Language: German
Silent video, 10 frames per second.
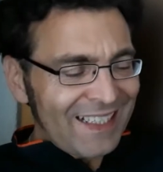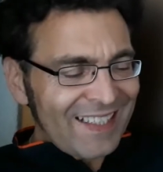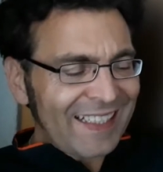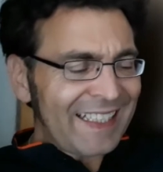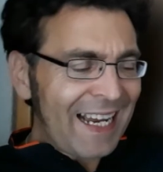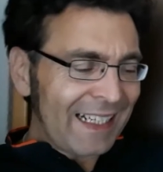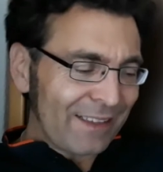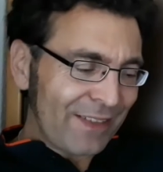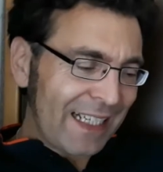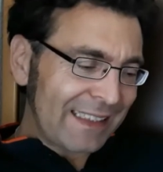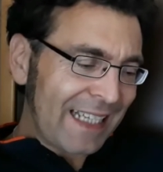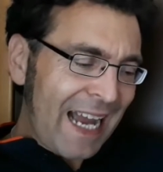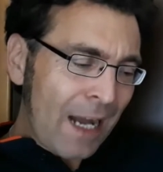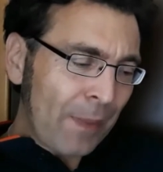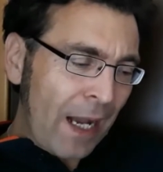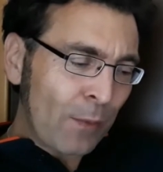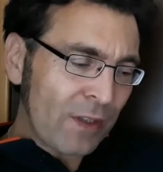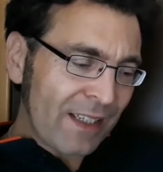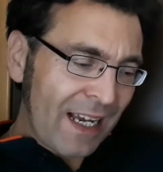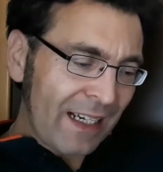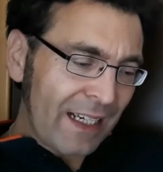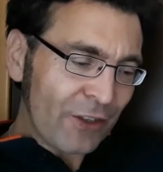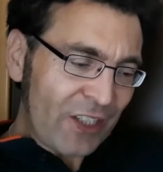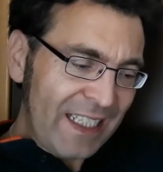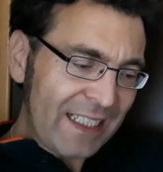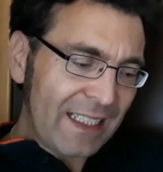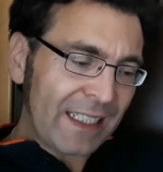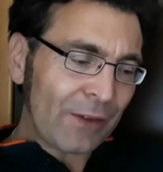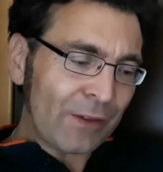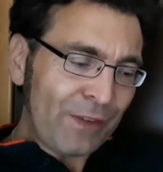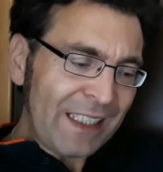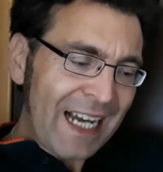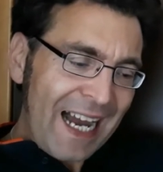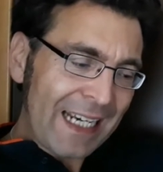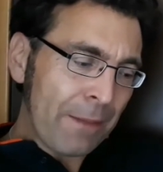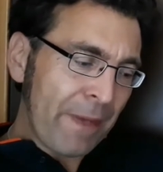Zig Jahre warten Abraham und Sarah schließlich und wieder alle